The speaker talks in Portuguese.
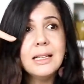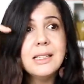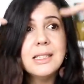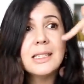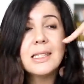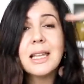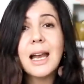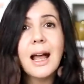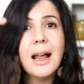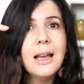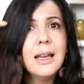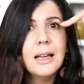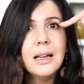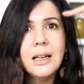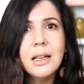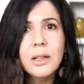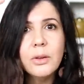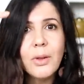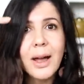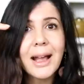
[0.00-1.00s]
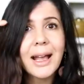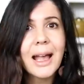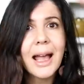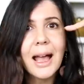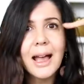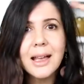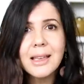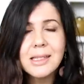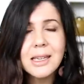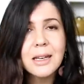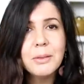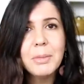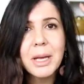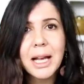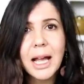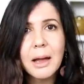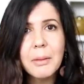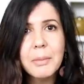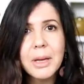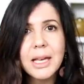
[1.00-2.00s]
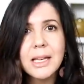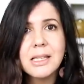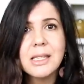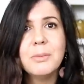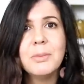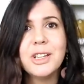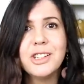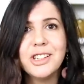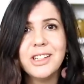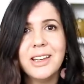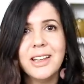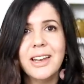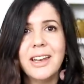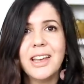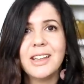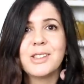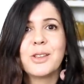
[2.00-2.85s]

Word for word: destralhando a casa na minha cabeça, imaginando